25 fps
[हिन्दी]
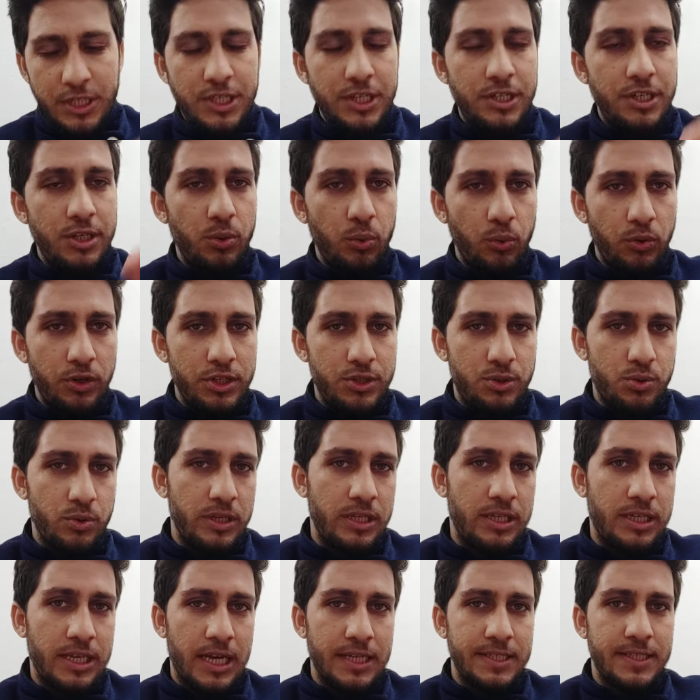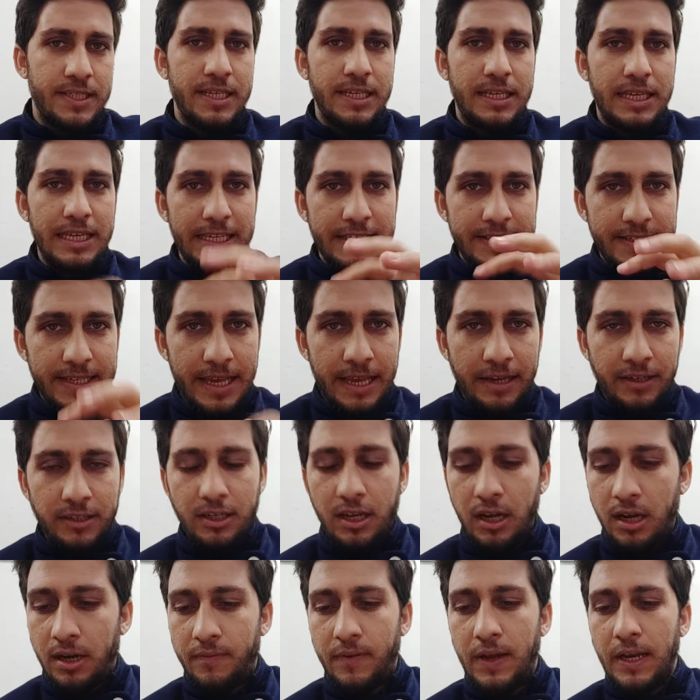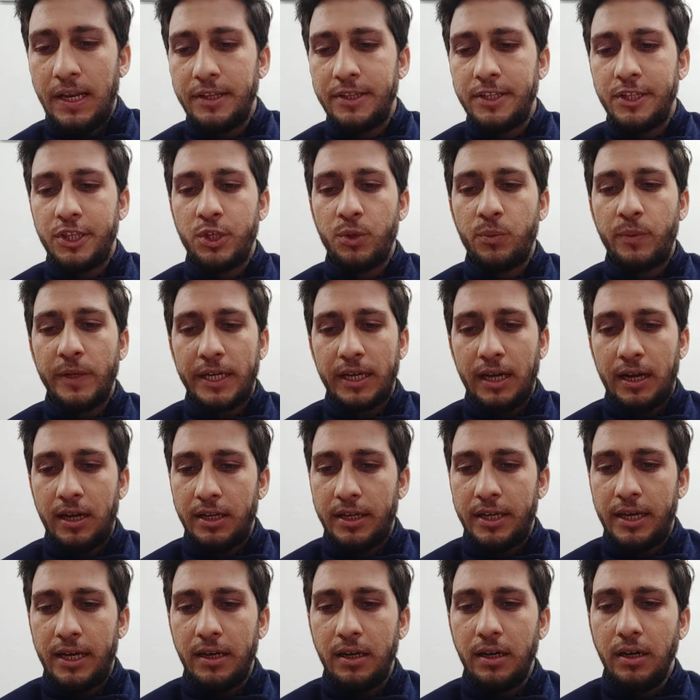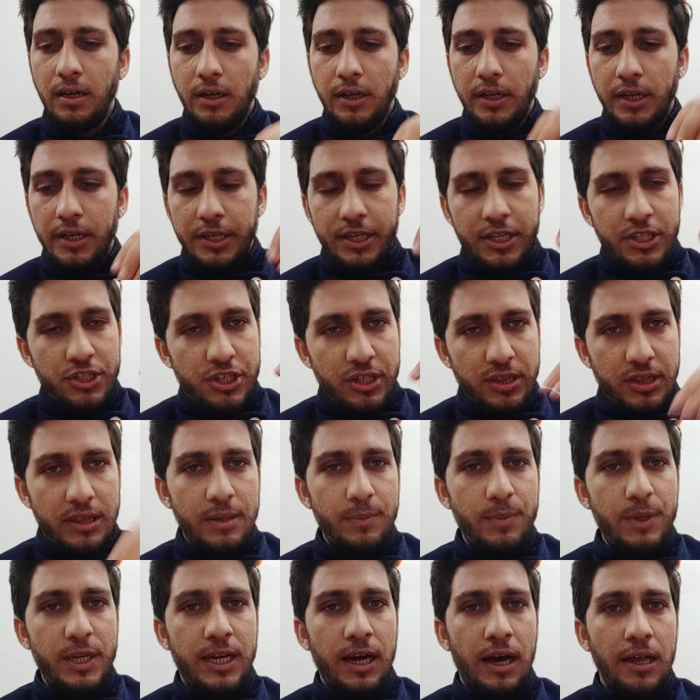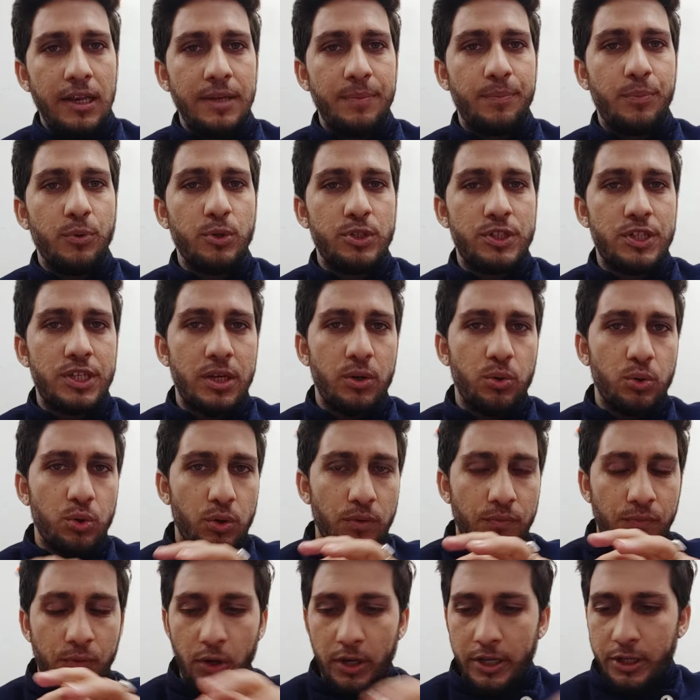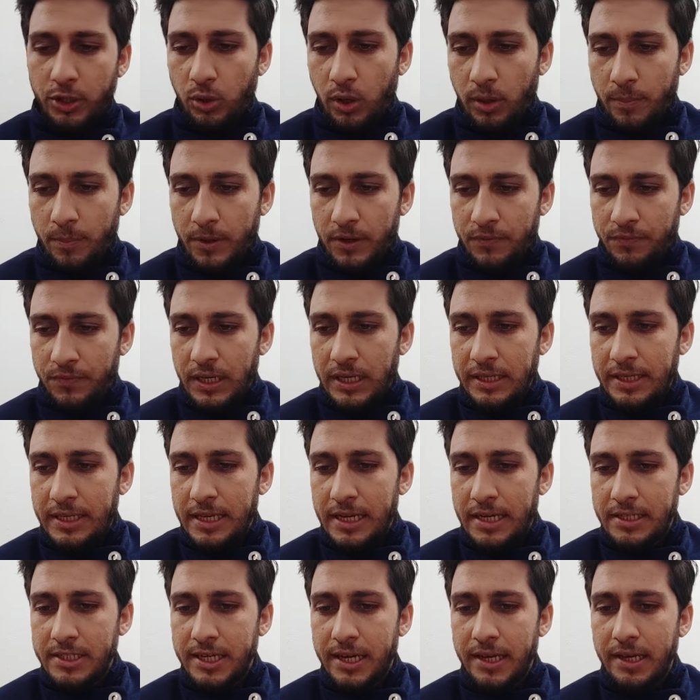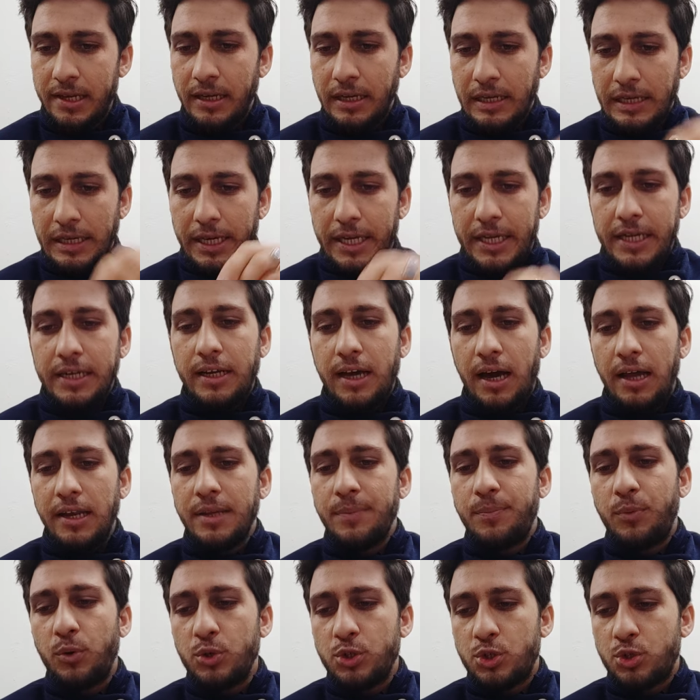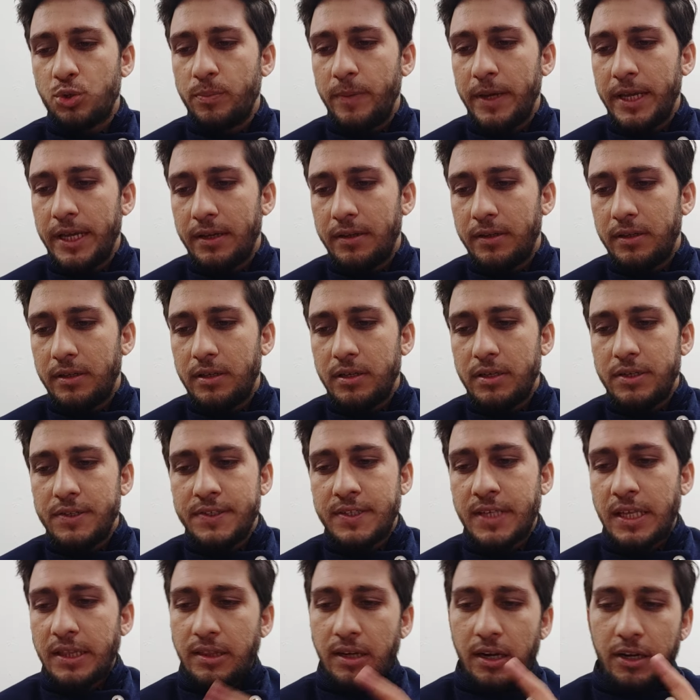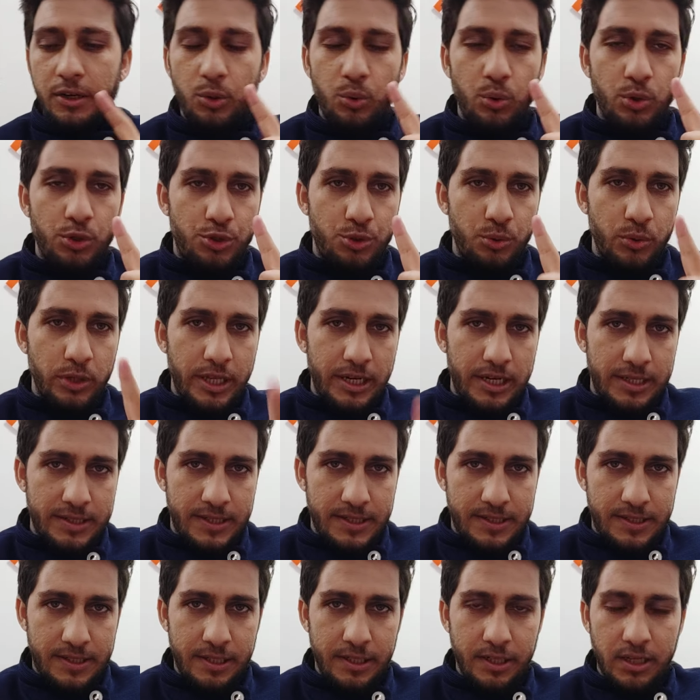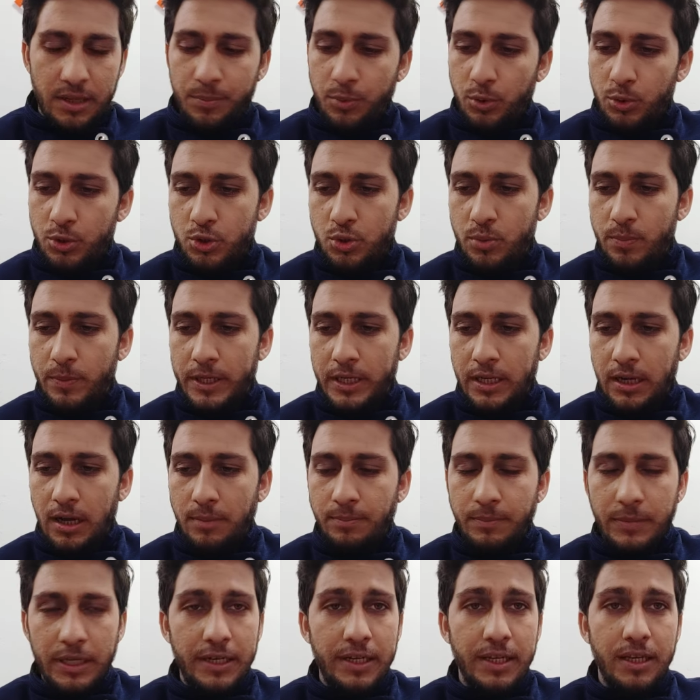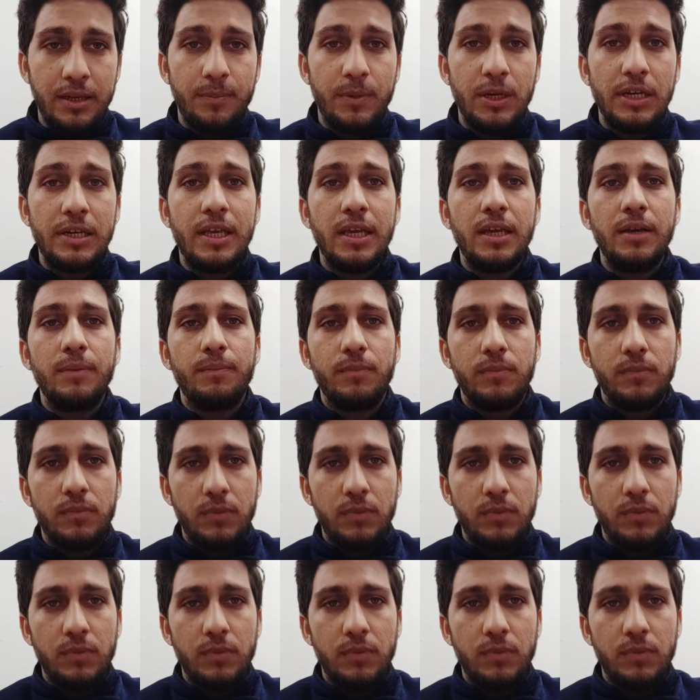पीडीडी 1981 की इस एक्ट का हवाला देते हुए कहा गया कि जितनी भी खाली पोस्टें हैं उनको फौरी तौर पर फिल किया जाए इन खाली पोस्टों में सत्रह लोग जूनियर असिस्टेंट की पोस्टों पर काम करेंगे बल्कि